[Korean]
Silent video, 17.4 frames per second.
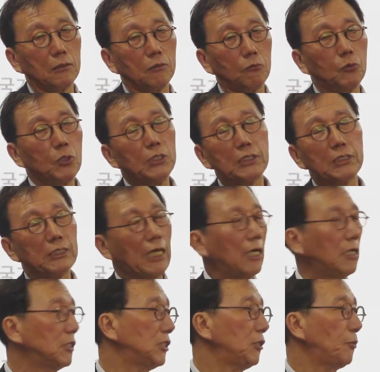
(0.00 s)
우리는
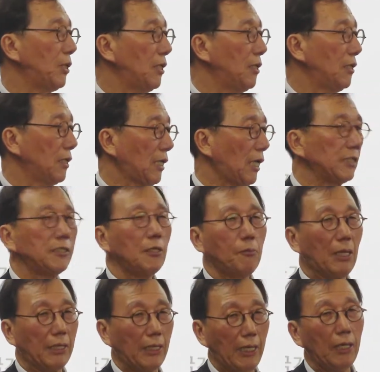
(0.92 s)
자긍심을
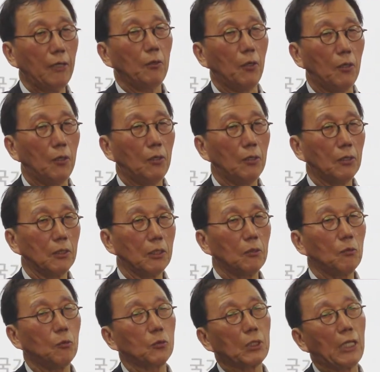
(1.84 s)
가질만 해요.
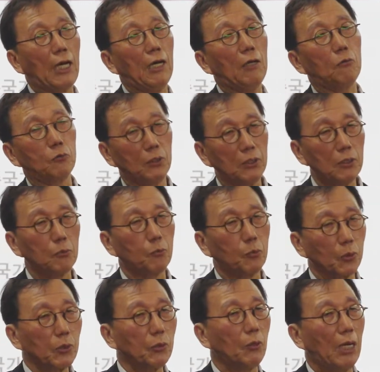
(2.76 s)
그리고 다 우리를
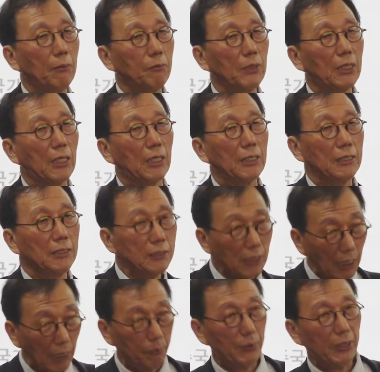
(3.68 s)
부러워합니다.
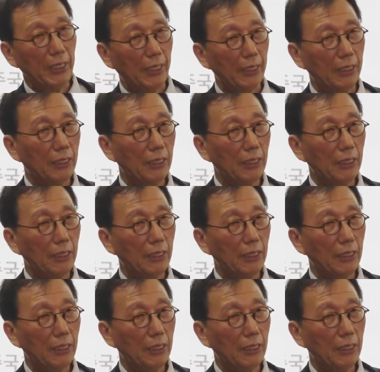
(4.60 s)
인정합니다.